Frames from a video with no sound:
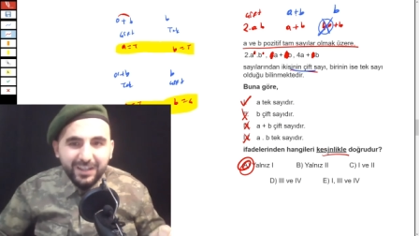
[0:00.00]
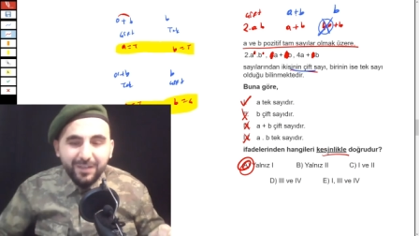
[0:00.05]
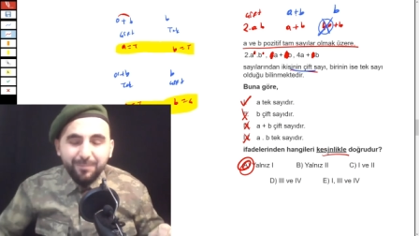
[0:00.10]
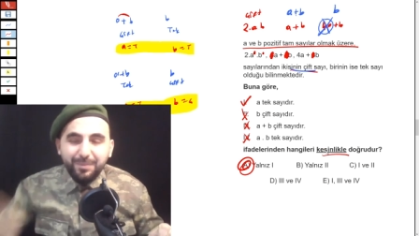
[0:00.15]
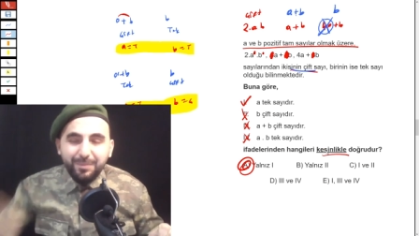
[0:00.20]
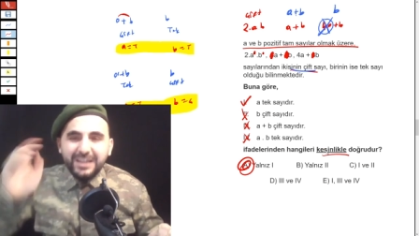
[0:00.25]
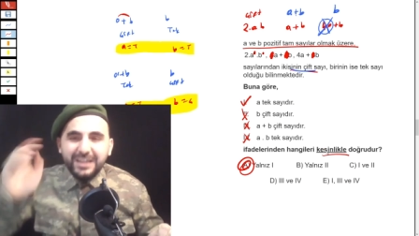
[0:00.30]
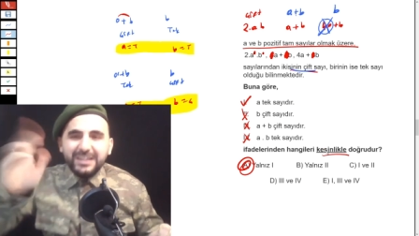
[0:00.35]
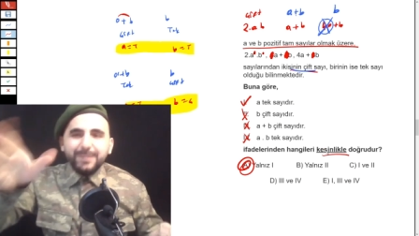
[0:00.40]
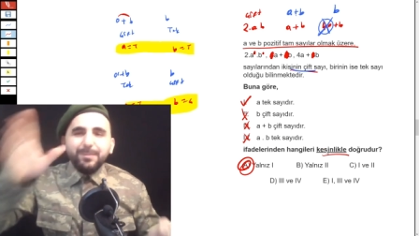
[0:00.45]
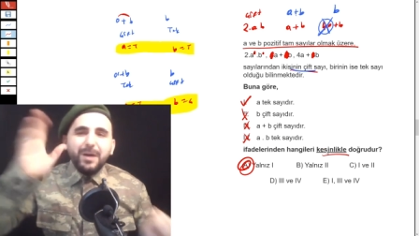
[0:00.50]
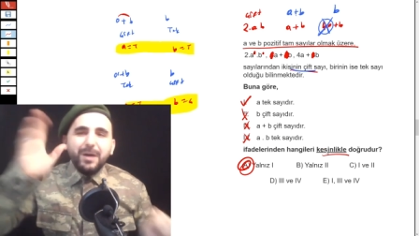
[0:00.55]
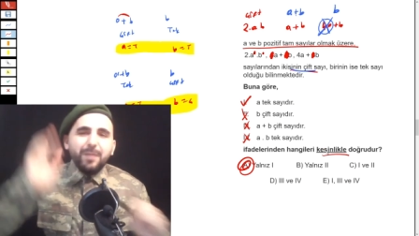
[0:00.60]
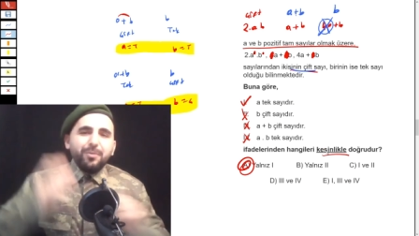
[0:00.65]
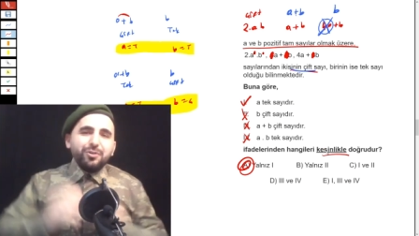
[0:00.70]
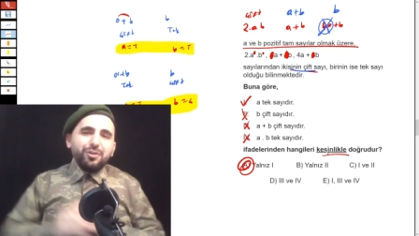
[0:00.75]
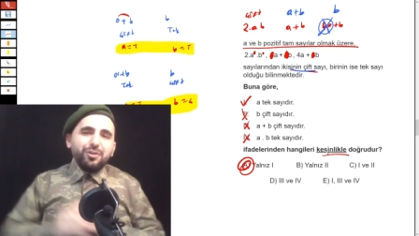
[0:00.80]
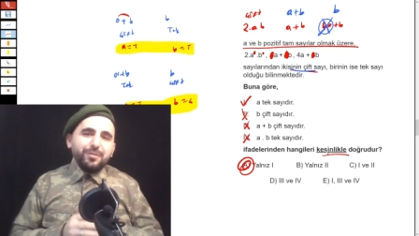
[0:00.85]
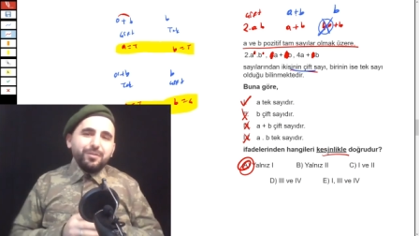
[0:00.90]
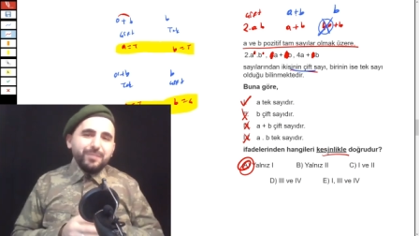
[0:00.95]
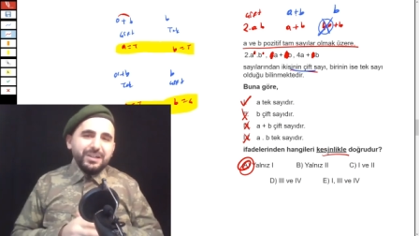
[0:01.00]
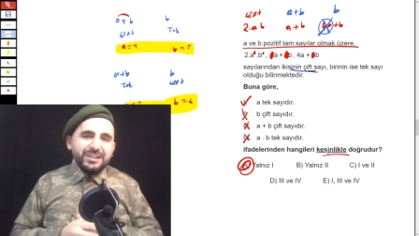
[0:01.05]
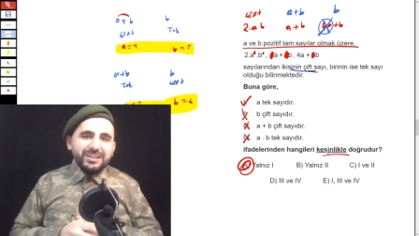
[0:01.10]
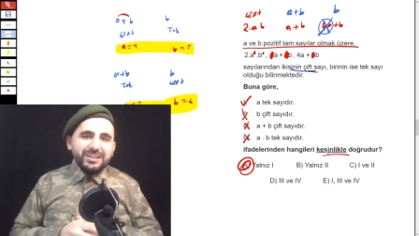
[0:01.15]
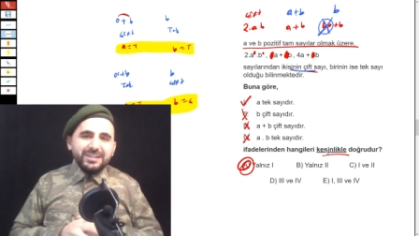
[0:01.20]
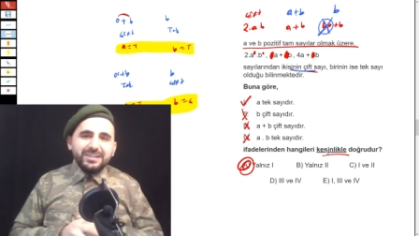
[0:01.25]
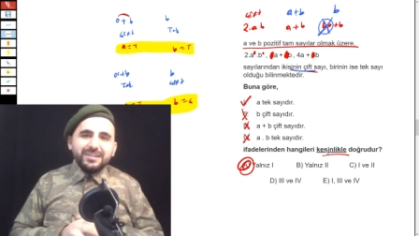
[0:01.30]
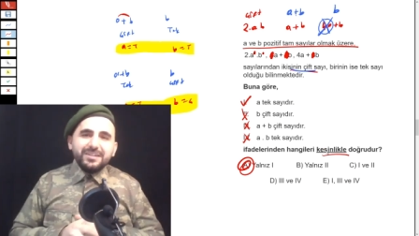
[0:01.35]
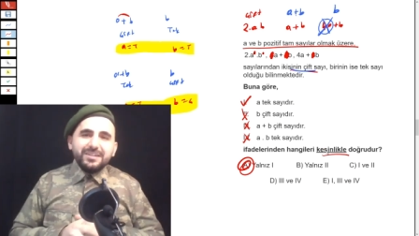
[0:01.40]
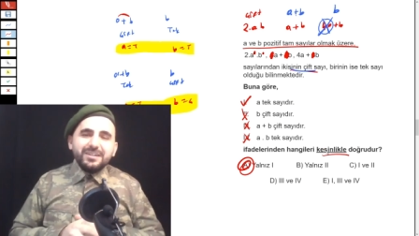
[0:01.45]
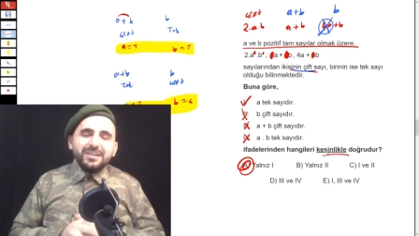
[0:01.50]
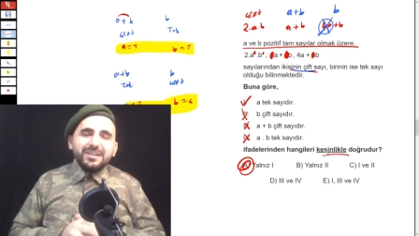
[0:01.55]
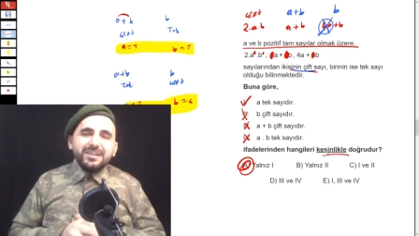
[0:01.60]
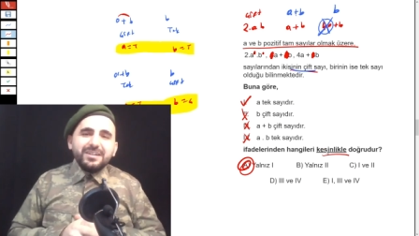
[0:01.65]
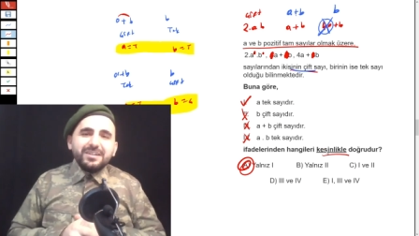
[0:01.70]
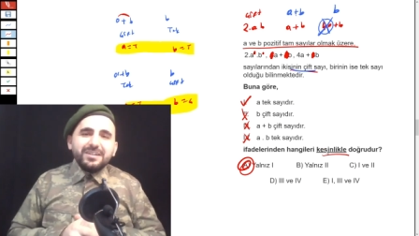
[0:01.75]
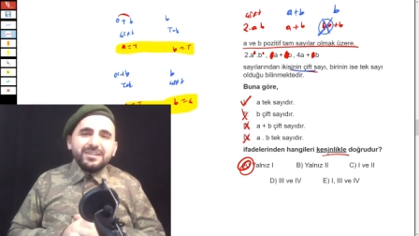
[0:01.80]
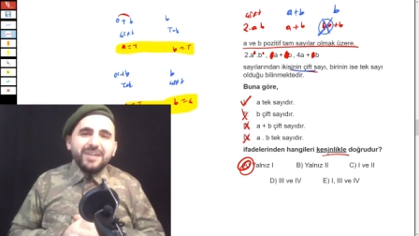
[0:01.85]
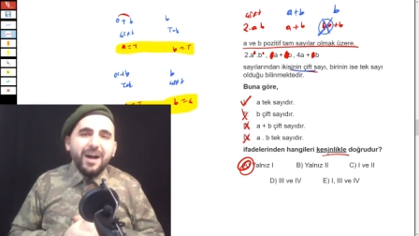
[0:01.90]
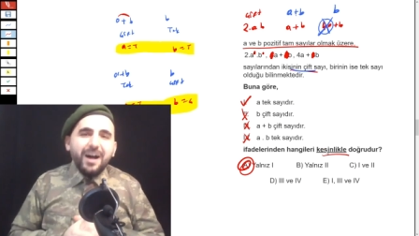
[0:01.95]
Beğenip abone olmayı,
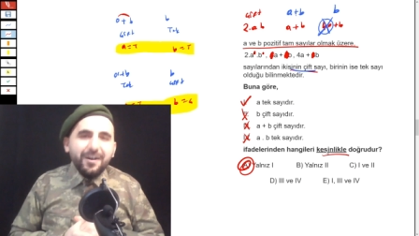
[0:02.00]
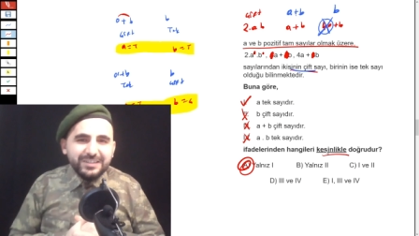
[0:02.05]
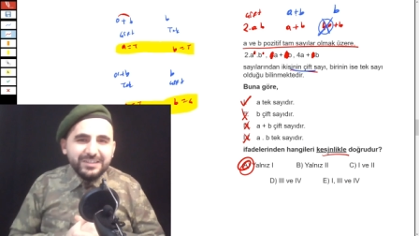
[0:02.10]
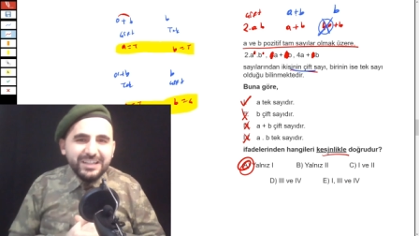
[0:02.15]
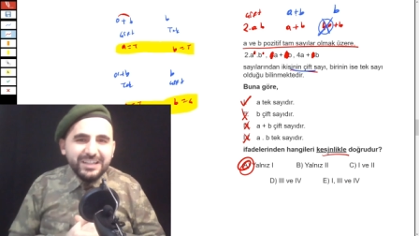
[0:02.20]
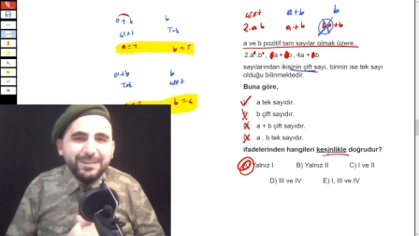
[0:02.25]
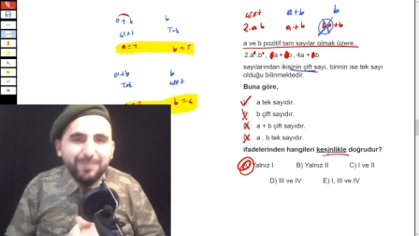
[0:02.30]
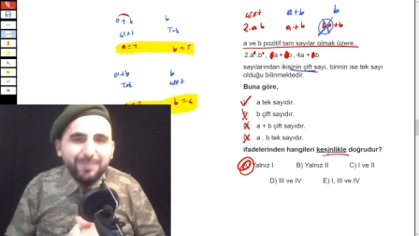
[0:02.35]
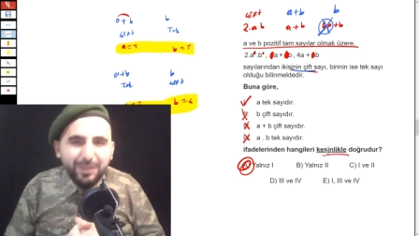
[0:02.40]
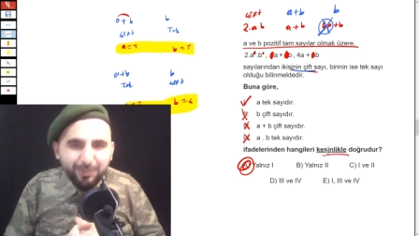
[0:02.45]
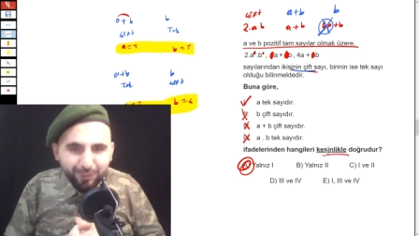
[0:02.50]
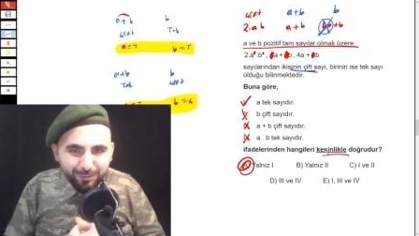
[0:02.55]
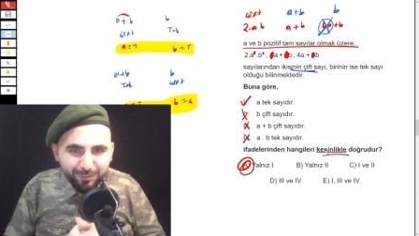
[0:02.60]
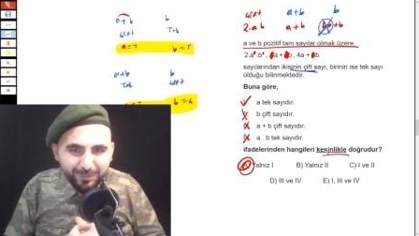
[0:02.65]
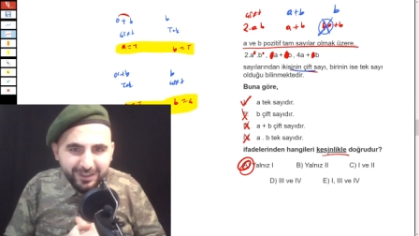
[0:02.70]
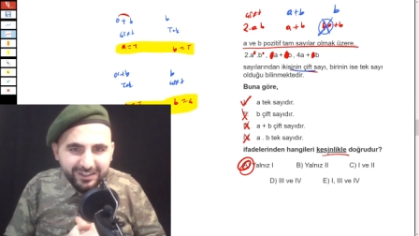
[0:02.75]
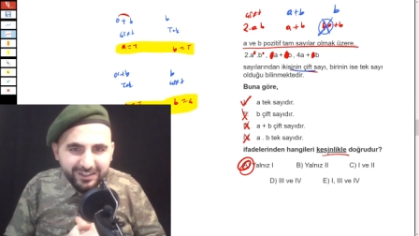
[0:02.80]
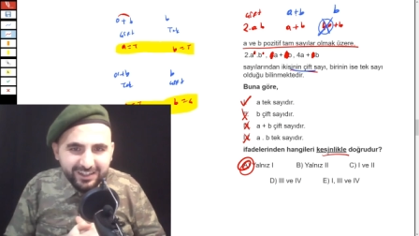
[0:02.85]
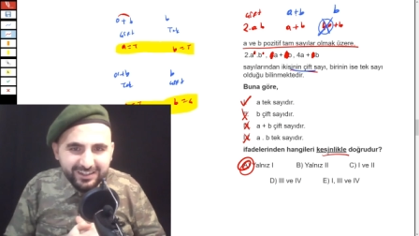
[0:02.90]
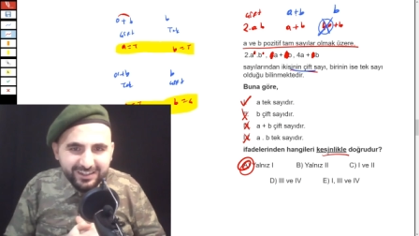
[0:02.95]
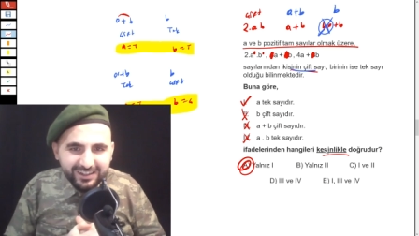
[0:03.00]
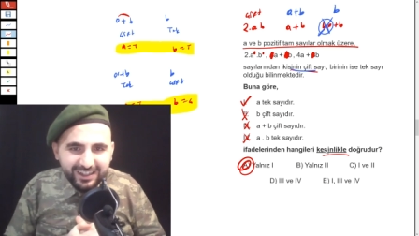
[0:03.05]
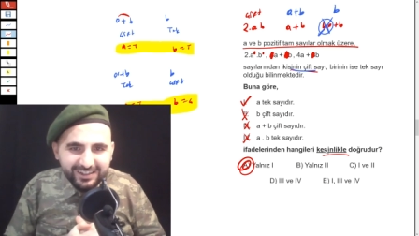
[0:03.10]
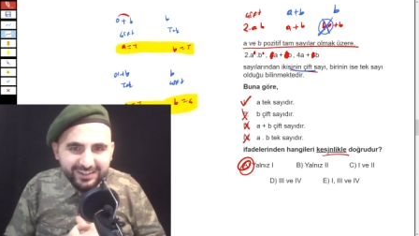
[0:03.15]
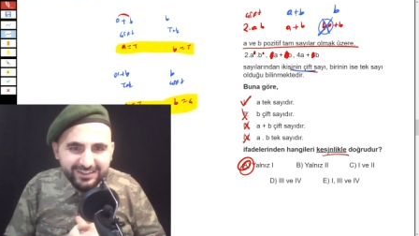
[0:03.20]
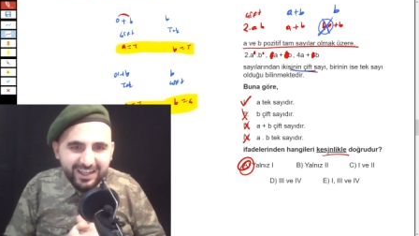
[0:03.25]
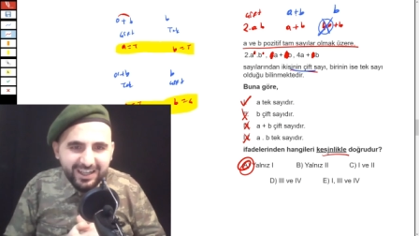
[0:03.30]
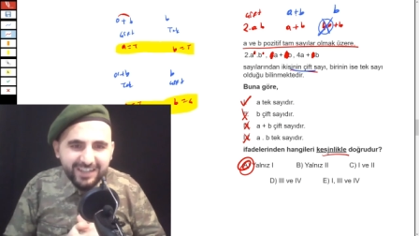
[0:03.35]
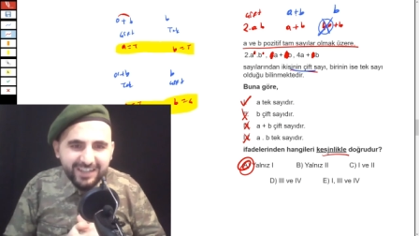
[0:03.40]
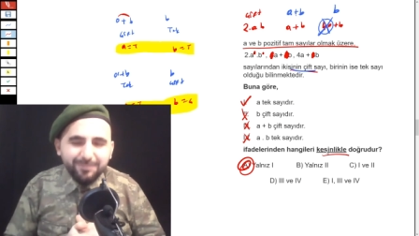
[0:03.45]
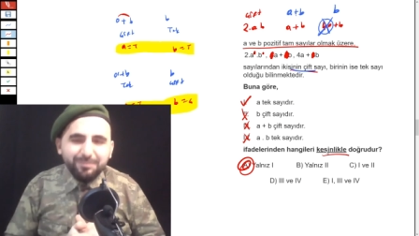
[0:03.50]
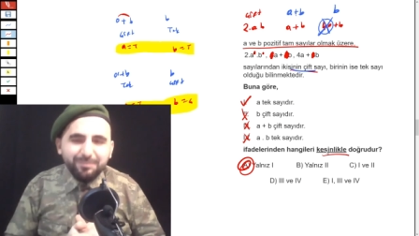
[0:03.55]
tavsiye etmeyi unutmayın arkadaşlar.